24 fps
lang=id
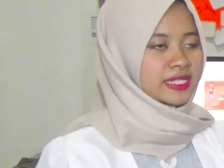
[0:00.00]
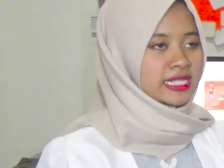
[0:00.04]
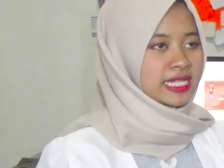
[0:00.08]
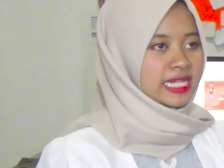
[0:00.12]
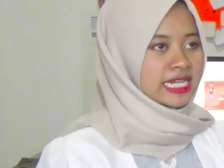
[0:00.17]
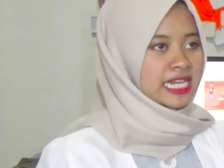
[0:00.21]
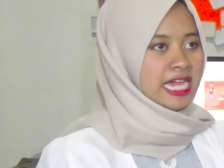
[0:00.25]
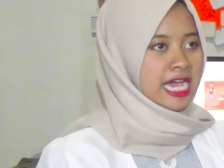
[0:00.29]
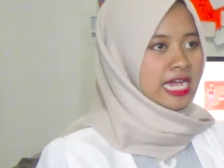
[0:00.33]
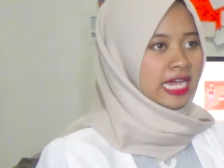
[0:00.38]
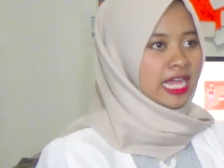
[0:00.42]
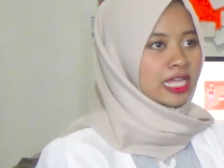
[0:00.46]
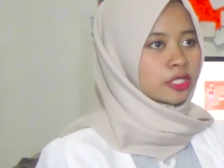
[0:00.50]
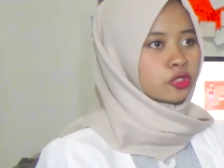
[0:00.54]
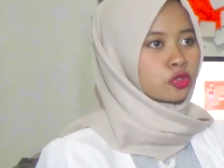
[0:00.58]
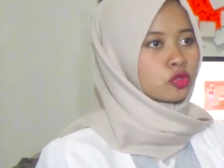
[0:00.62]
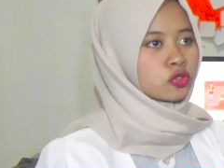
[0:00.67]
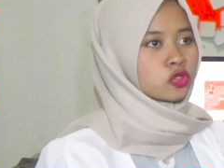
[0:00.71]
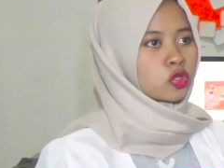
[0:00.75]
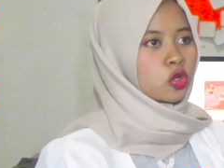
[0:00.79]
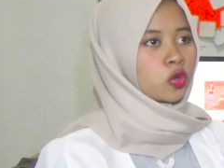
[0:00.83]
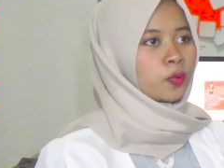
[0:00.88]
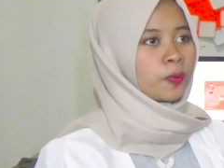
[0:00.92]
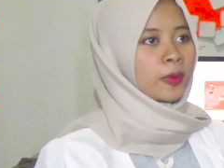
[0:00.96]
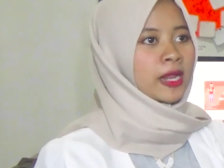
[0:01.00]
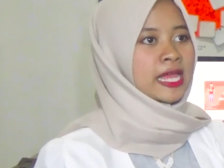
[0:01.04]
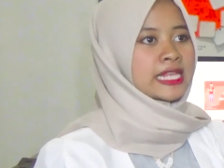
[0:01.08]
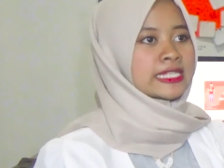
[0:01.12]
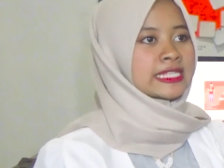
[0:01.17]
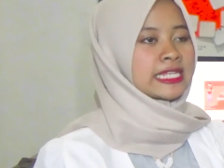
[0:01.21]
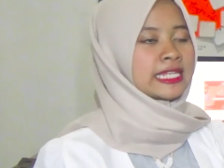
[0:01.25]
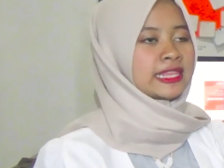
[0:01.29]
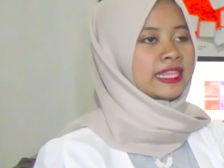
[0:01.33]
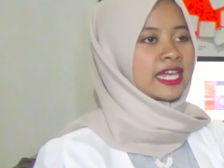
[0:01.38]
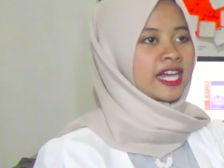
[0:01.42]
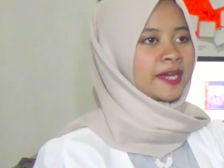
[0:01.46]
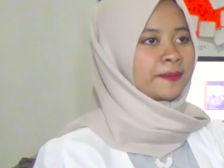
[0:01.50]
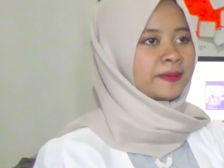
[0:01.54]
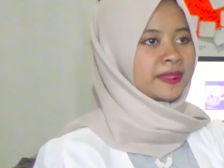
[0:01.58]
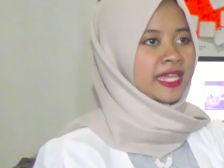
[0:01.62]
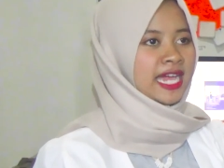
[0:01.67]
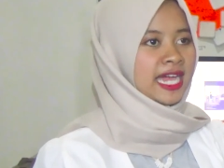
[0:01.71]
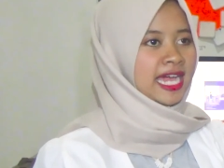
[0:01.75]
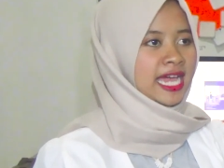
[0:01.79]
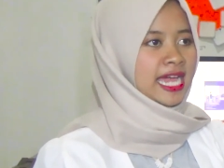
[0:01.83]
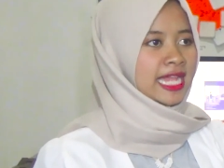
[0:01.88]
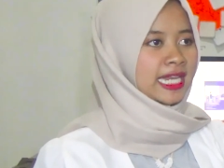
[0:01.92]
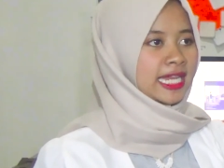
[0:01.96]
sidang kasus operasi tangkap
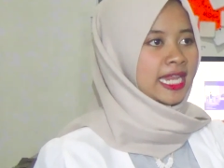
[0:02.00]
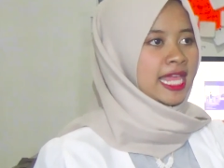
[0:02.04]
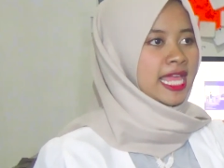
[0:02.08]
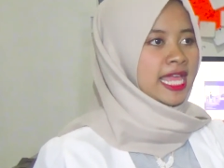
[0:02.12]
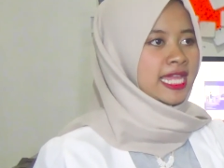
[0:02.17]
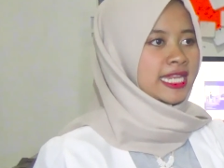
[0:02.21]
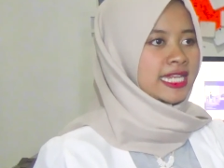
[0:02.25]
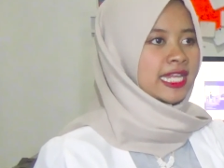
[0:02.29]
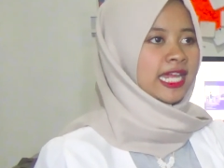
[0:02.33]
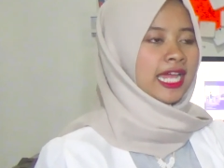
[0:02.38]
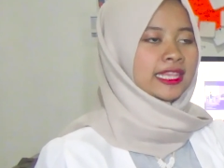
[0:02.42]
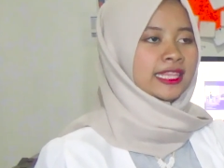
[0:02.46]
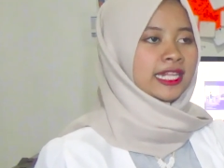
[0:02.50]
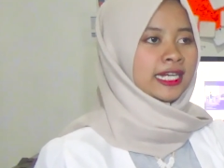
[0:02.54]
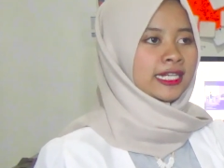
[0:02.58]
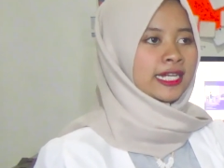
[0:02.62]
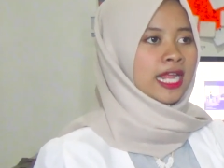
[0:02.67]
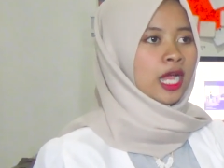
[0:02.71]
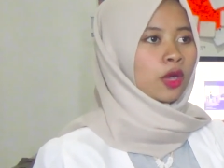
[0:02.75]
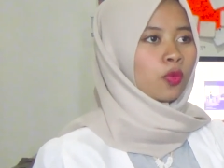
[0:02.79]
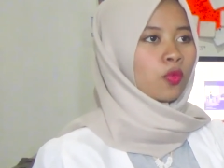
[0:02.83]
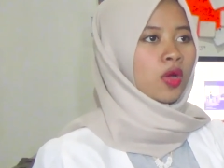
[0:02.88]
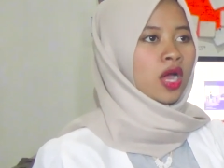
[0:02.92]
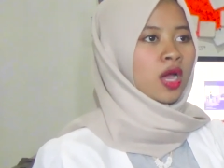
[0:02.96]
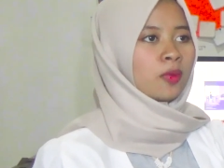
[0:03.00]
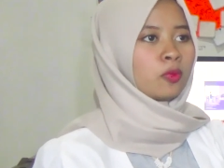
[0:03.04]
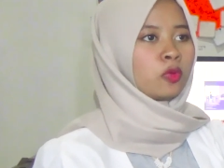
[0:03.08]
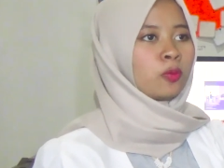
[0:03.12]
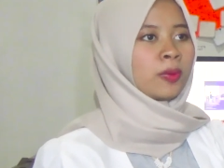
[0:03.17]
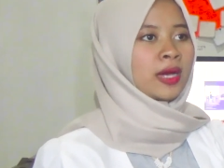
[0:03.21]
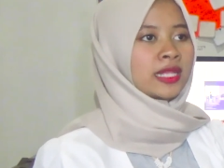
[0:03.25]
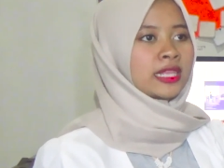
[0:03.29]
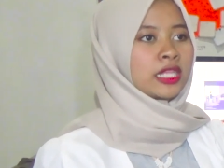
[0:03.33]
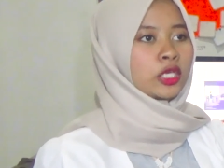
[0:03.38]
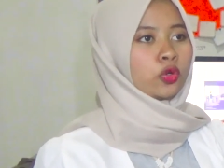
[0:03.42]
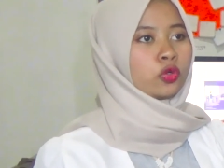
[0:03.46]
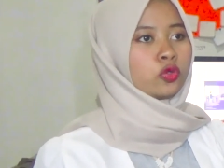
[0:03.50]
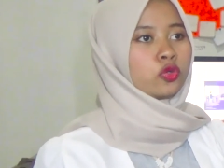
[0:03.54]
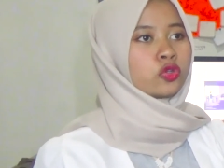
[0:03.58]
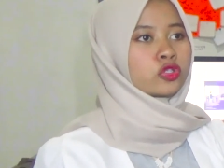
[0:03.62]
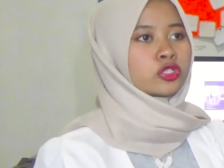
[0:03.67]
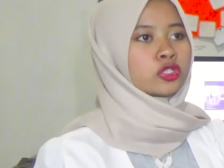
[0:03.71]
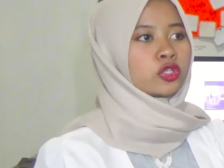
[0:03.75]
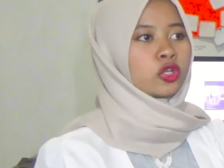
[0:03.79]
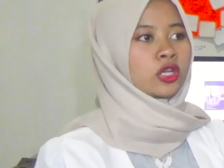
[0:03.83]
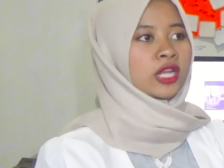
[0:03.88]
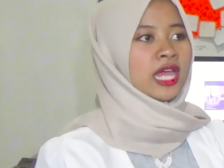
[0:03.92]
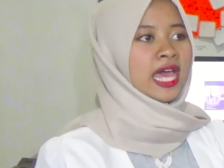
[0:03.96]
tangan dengan terdakwa Bupati
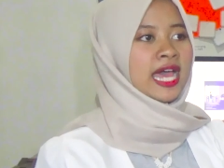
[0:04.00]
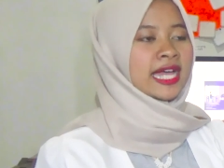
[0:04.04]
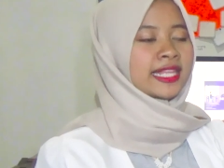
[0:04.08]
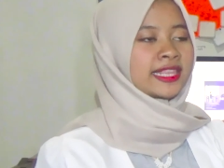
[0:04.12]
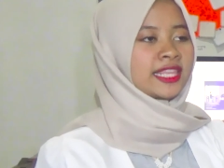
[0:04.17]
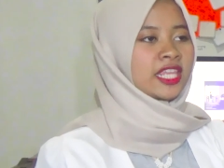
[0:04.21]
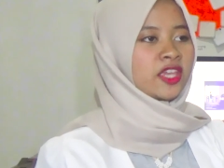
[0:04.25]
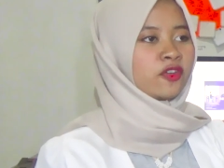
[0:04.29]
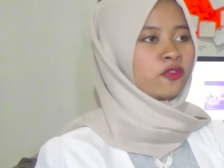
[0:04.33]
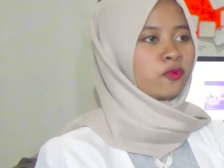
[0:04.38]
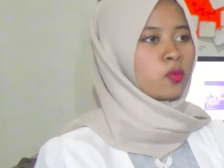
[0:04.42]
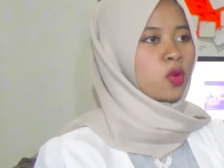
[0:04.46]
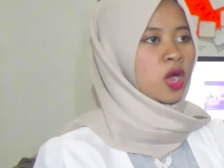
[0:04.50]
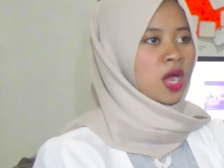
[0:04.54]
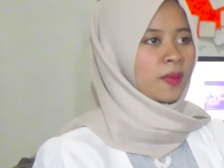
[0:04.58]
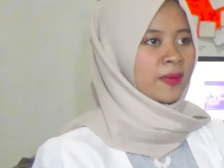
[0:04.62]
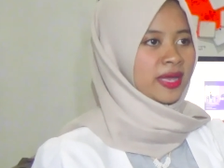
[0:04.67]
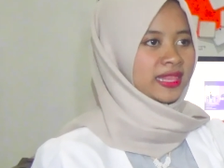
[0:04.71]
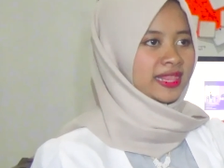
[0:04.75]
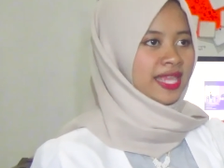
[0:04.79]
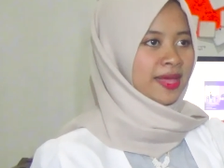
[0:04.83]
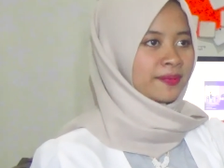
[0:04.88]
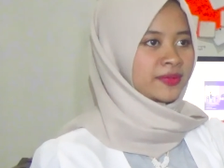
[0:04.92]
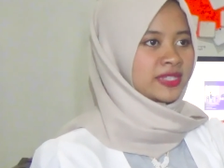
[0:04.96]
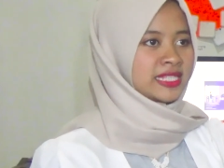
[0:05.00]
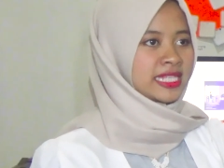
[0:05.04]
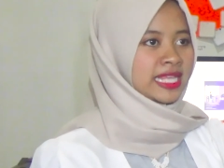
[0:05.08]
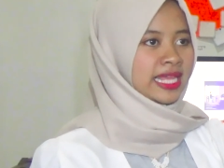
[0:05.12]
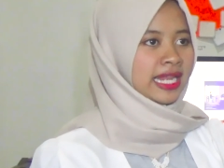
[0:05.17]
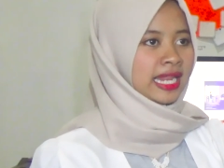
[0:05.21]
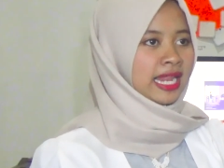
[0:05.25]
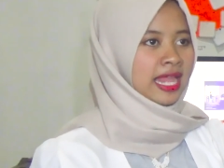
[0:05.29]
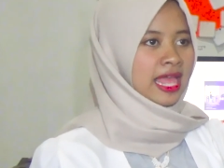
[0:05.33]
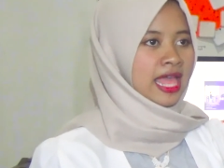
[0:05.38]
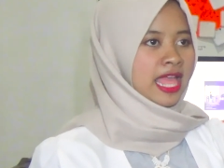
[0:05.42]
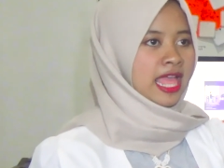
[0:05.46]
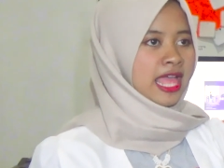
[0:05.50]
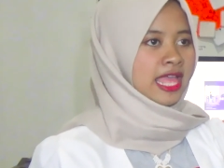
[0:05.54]
Kudus nonaktif Muhammad Tamsil.